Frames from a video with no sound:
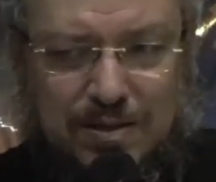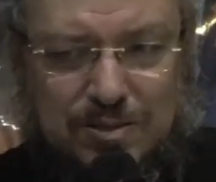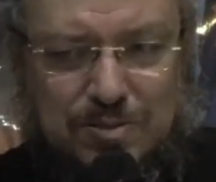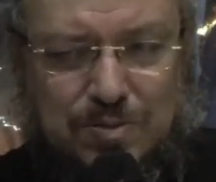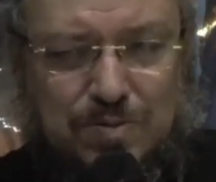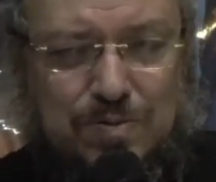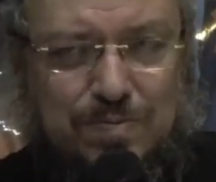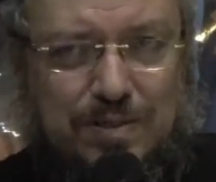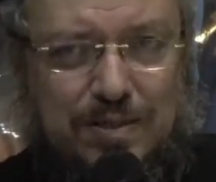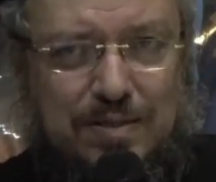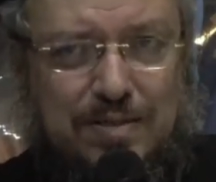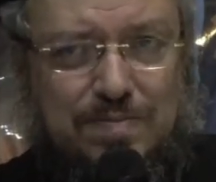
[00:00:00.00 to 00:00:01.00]
اسلكوا
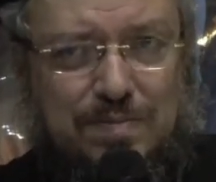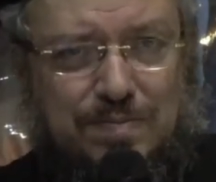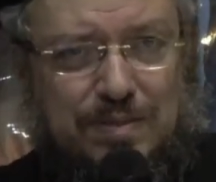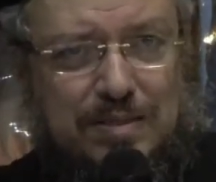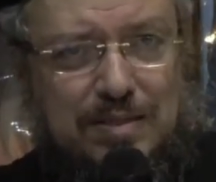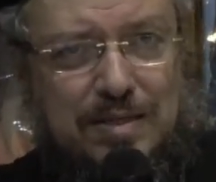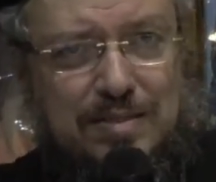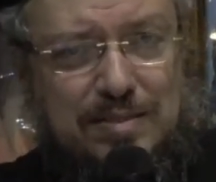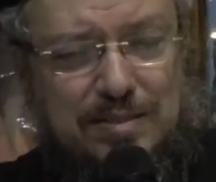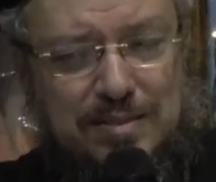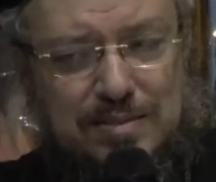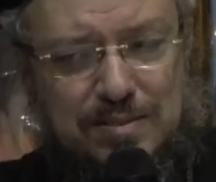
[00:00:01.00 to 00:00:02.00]
بحكمة من جهة
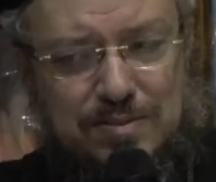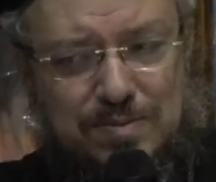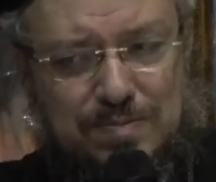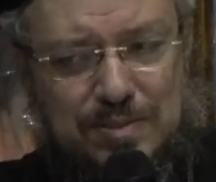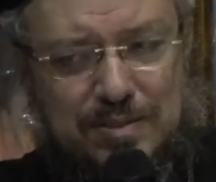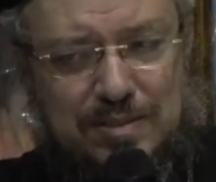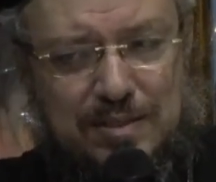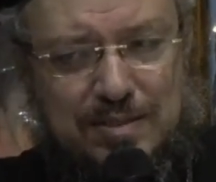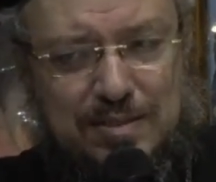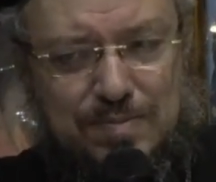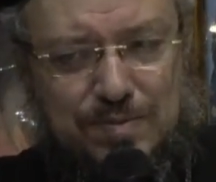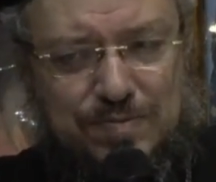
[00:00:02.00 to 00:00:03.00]
الذين هم من
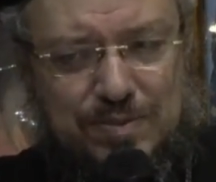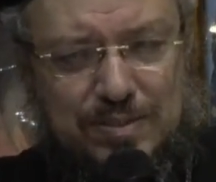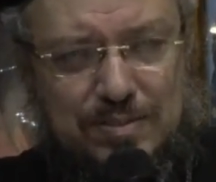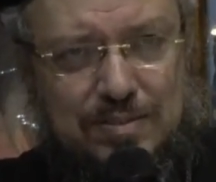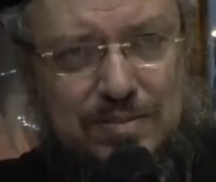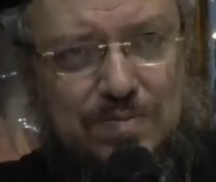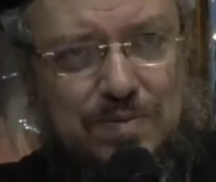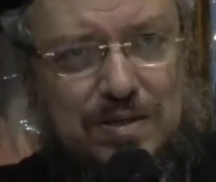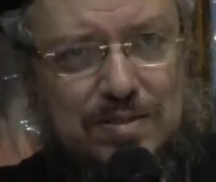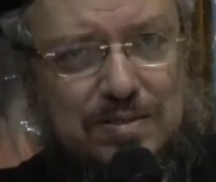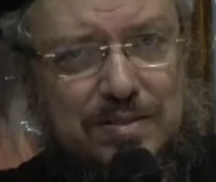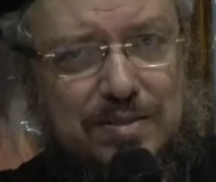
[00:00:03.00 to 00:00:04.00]
خارج مفتدين
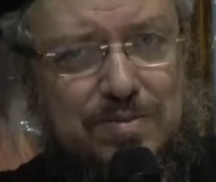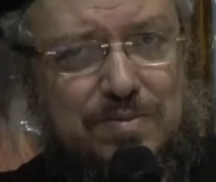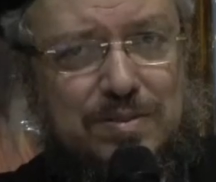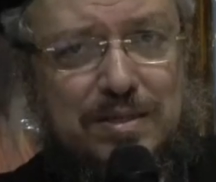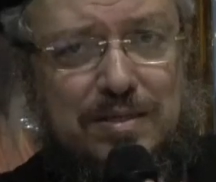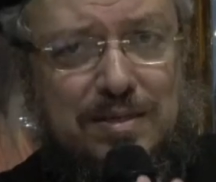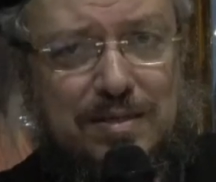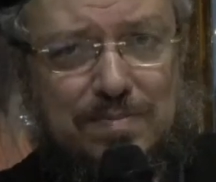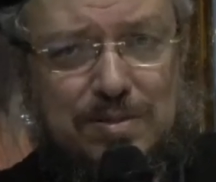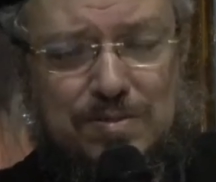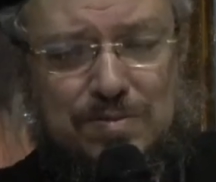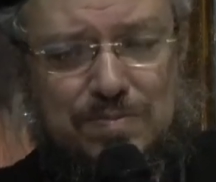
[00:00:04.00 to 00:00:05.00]
الوقت ليكون
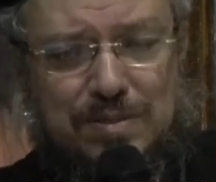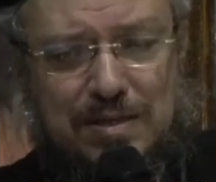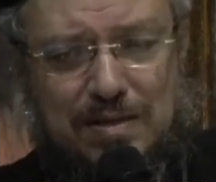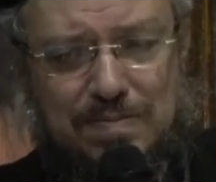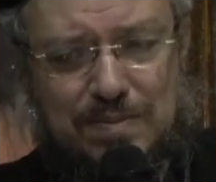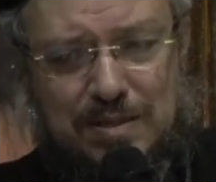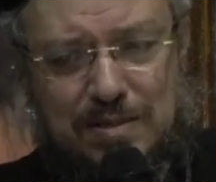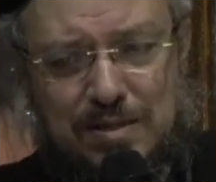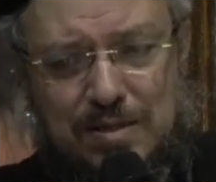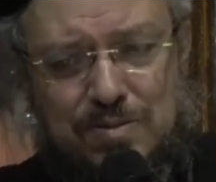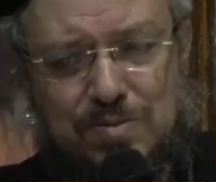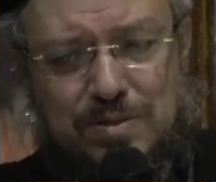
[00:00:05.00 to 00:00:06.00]
كلامكم نعم نعم
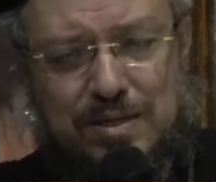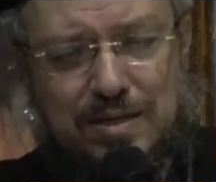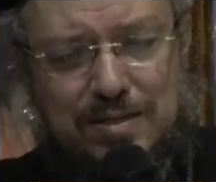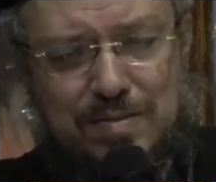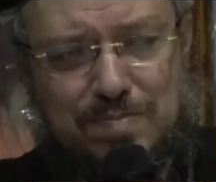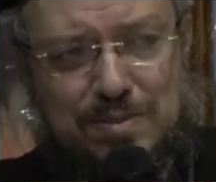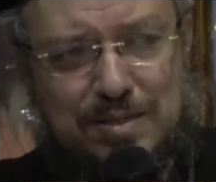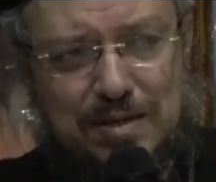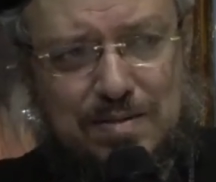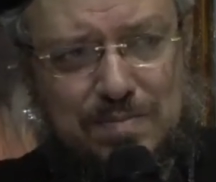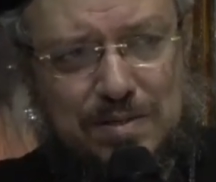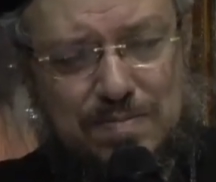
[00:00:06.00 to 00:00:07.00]
كل حين
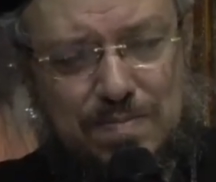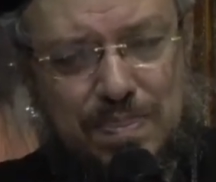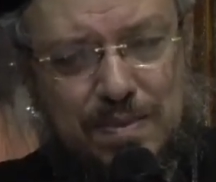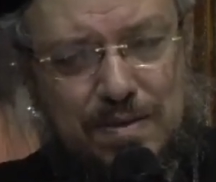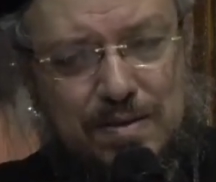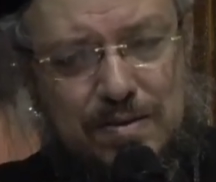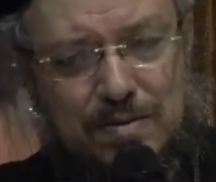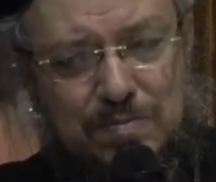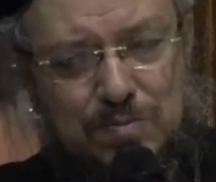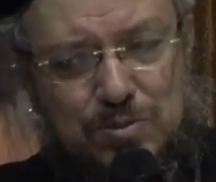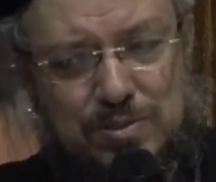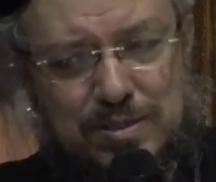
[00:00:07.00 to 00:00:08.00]
بنعمة
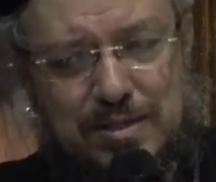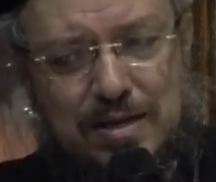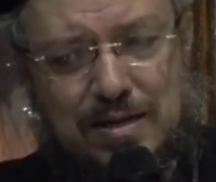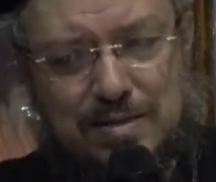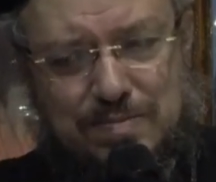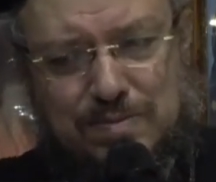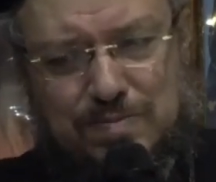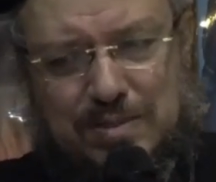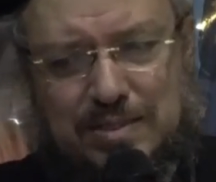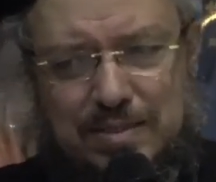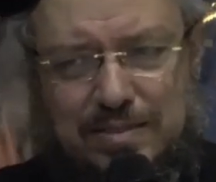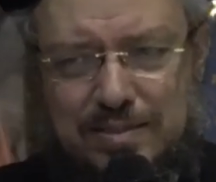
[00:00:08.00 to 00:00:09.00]
مصلحا
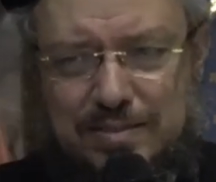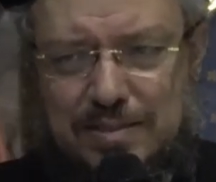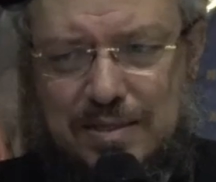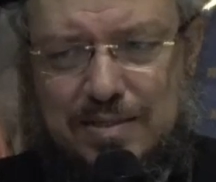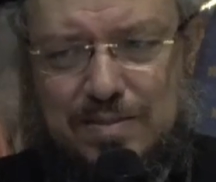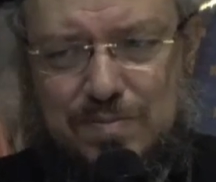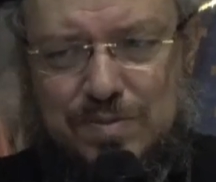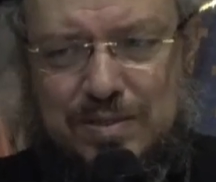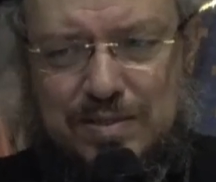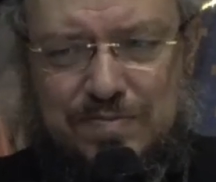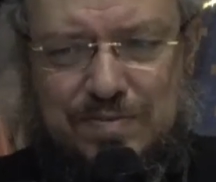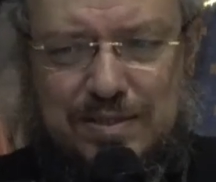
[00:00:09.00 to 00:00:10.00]
بملح لتعلموا
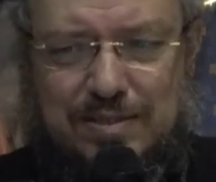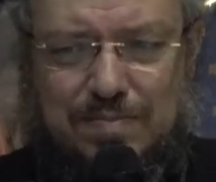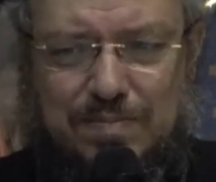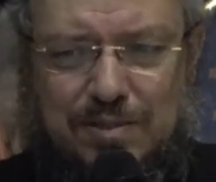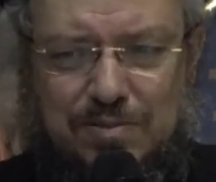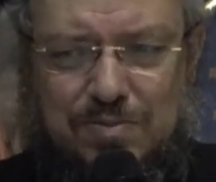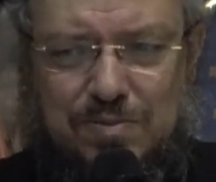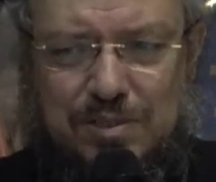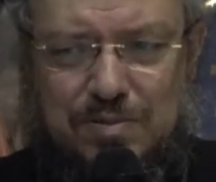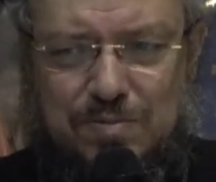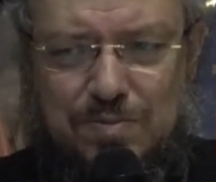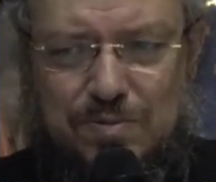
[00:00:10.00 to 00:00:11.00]
كيف يجب أن
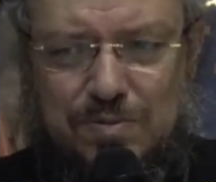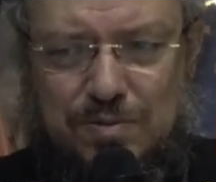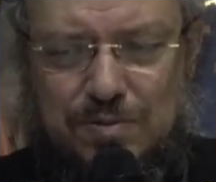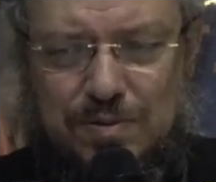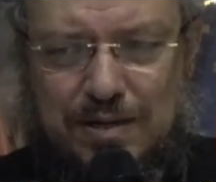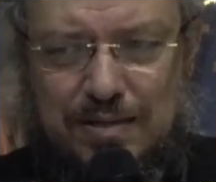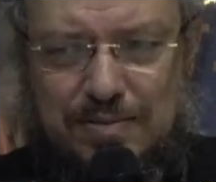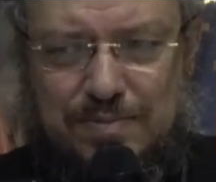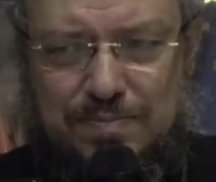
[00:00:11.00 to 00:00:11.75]
تجاوبوا كل واحد